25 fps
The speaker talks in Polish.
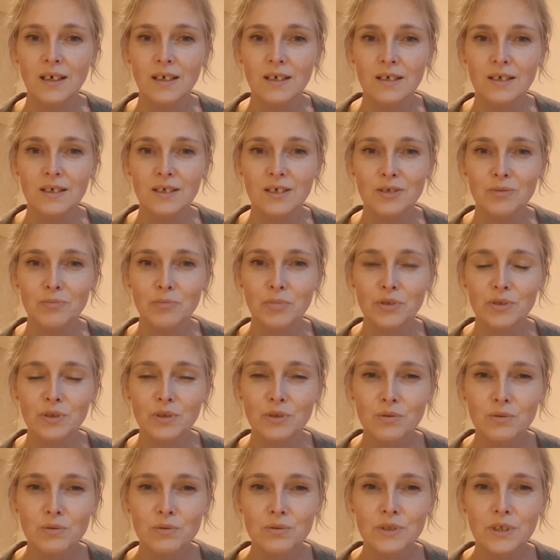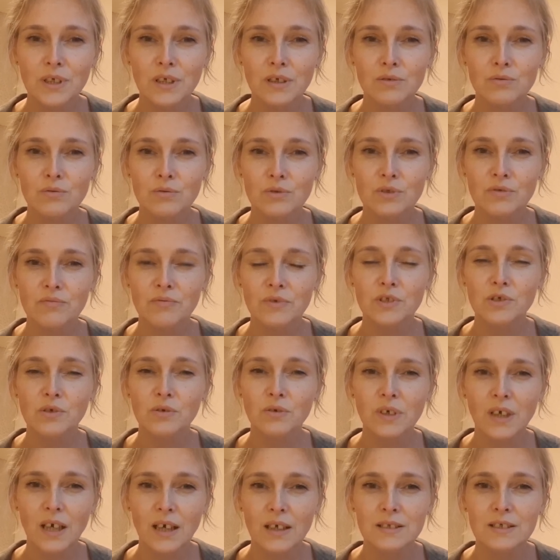y, byli ludzie, którzy
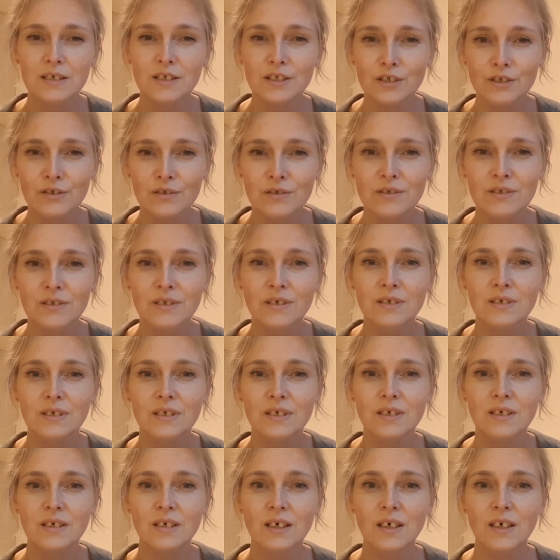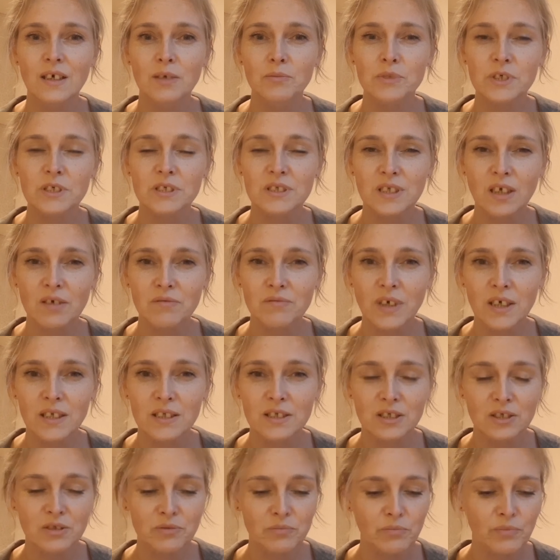wyciągali innych,
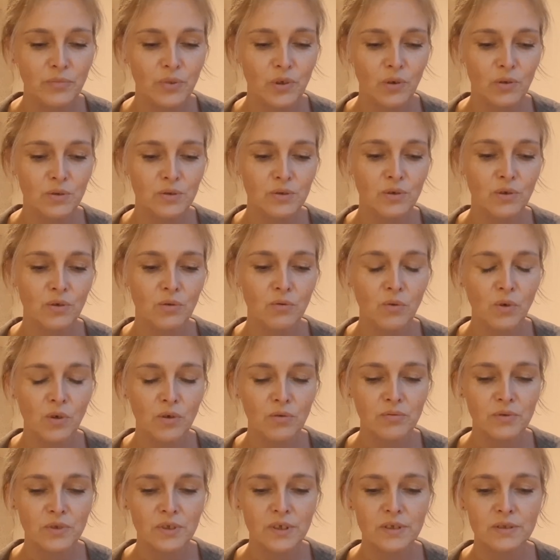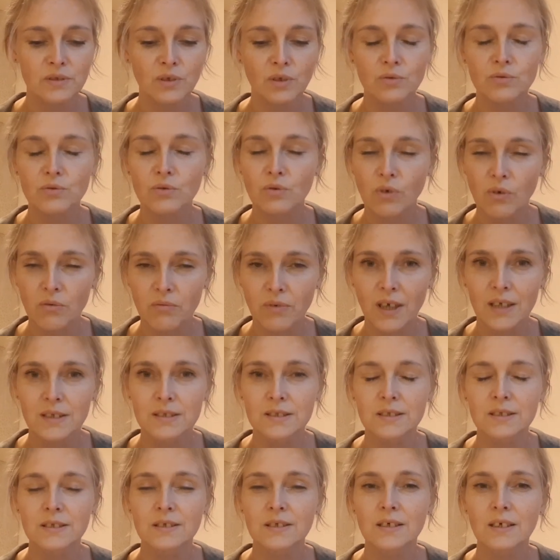przystawiali im broń do głowy,
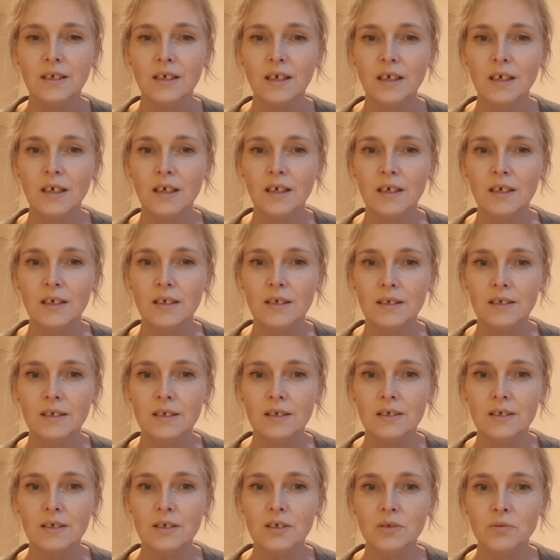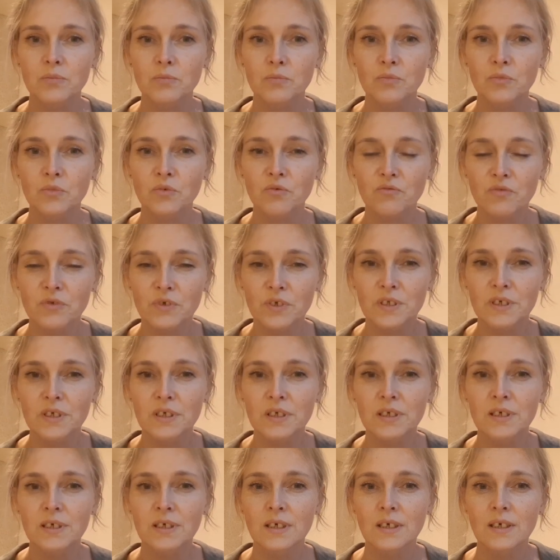torturowali ich, y,
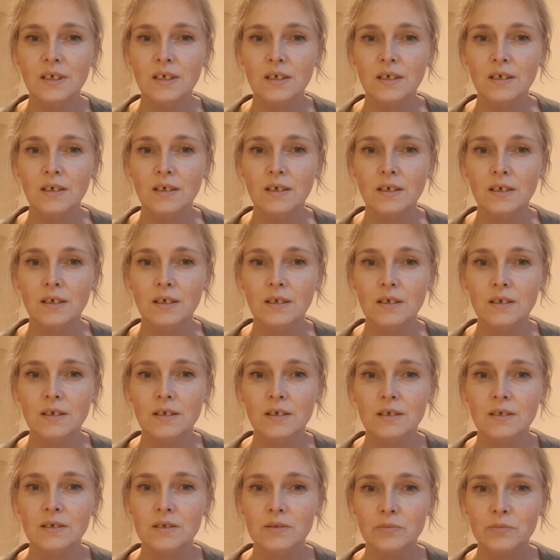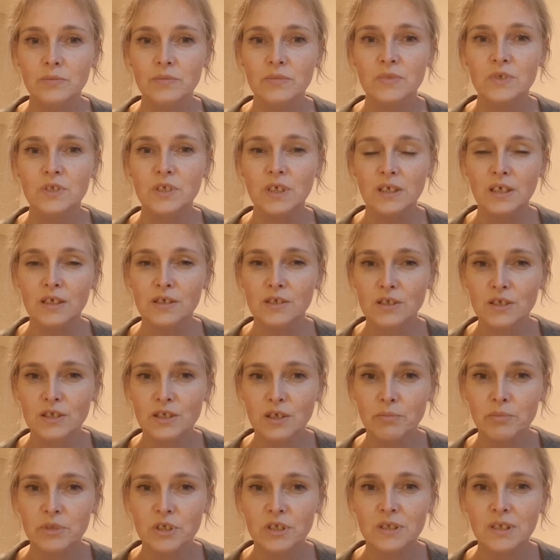mówili, że jeśli
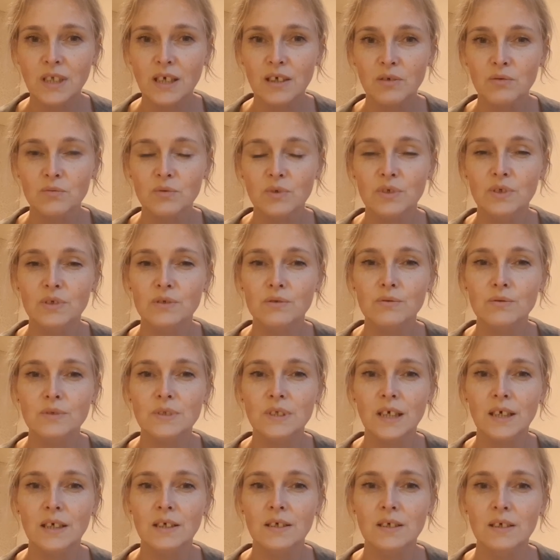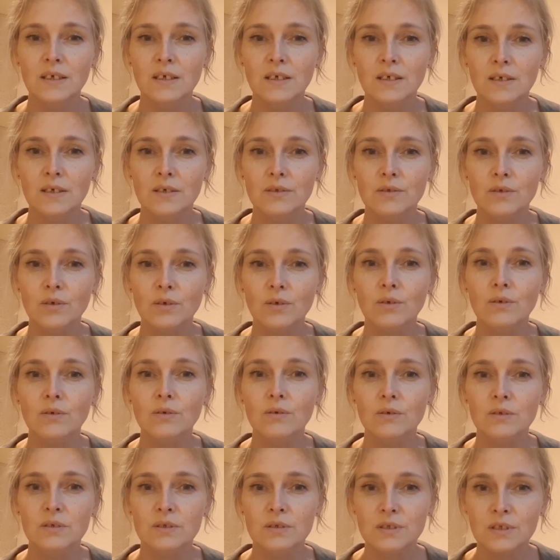się przyznają do Jezusa,
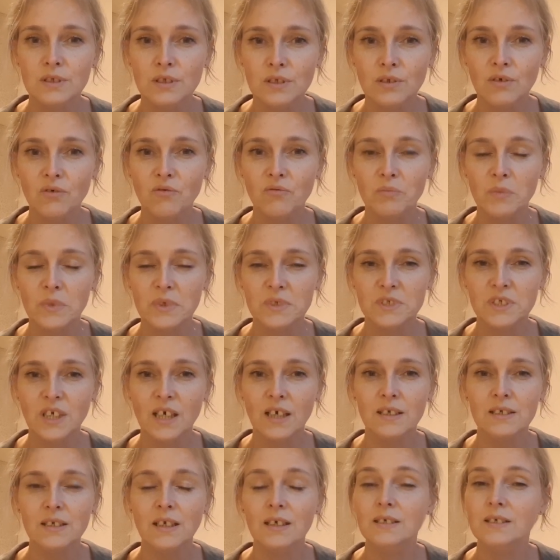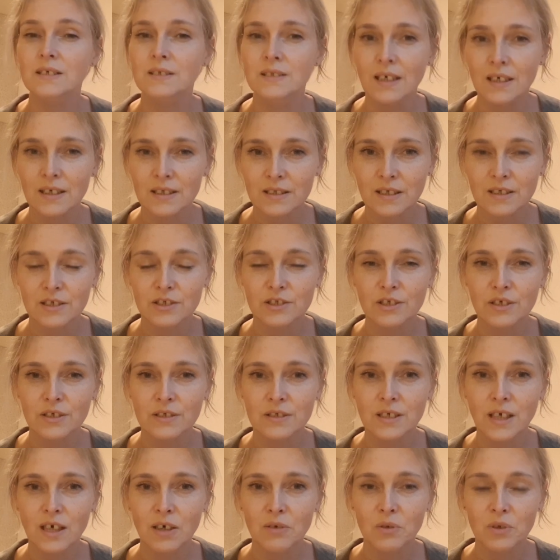to zginą w męczarniach i tak też się
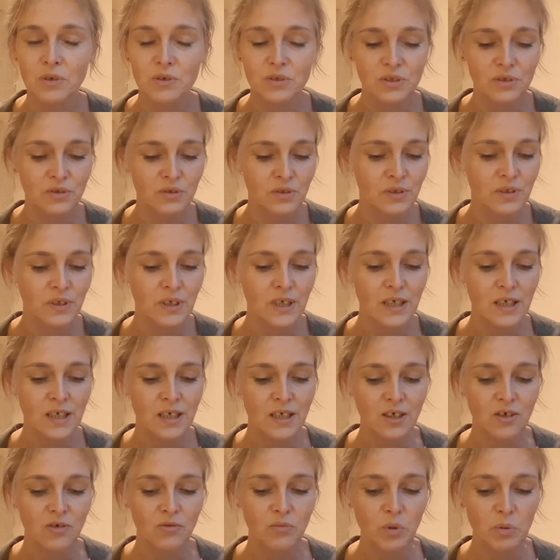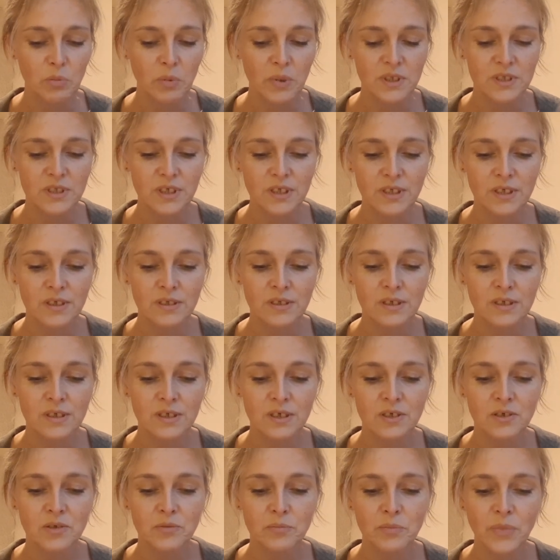działo. I w momencie,
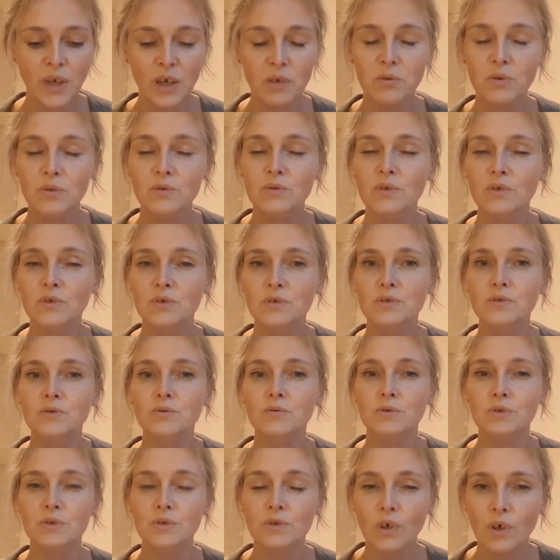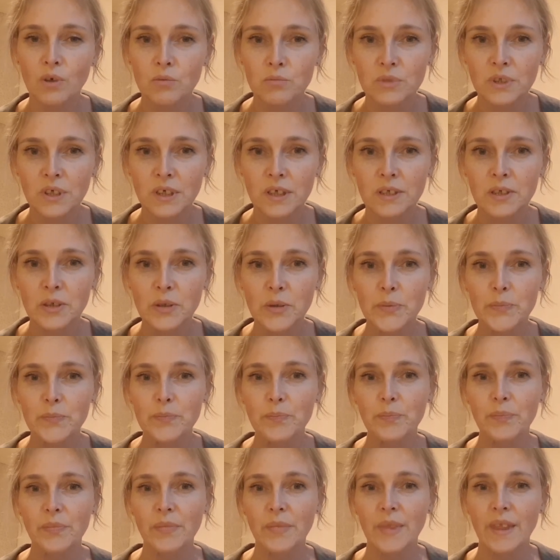kiedy miało dojść już do mnie,
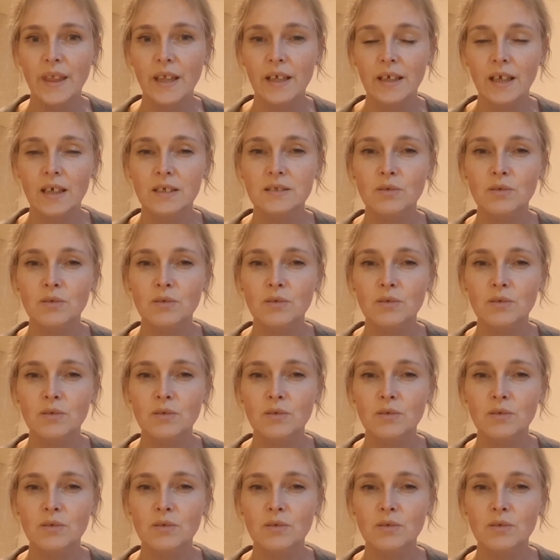ja